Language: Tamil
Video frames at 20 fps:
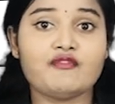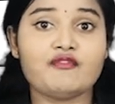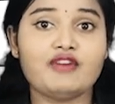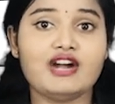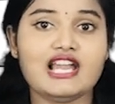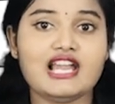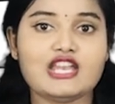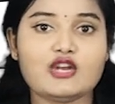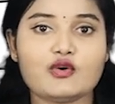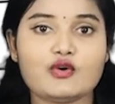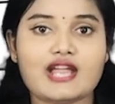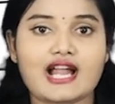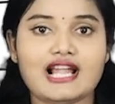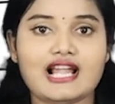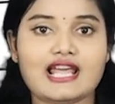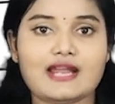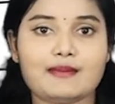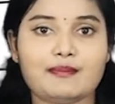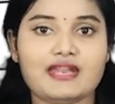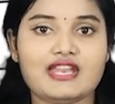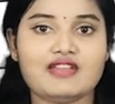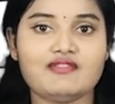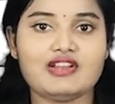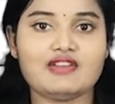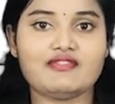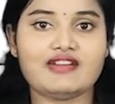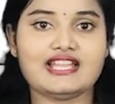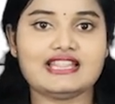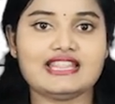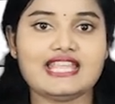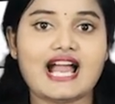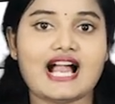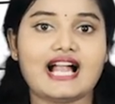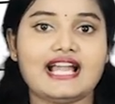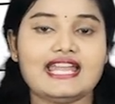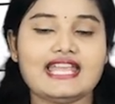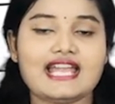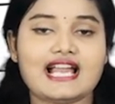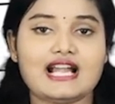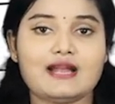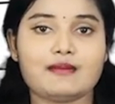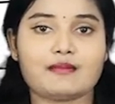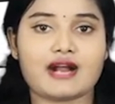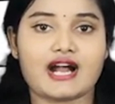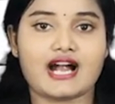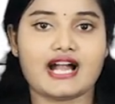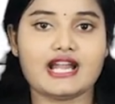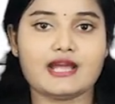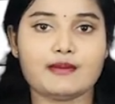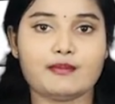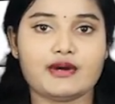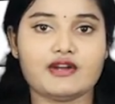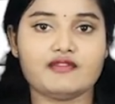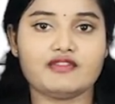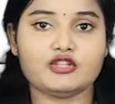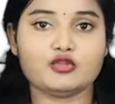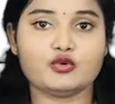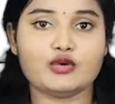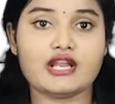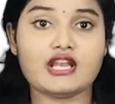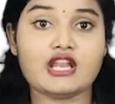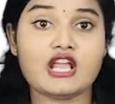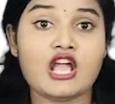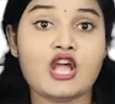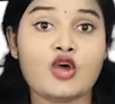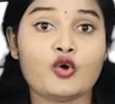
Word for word: வெளிநோயாளர் பிரிவில் வைத்து அடையாளம் காணப்படுவதுடன்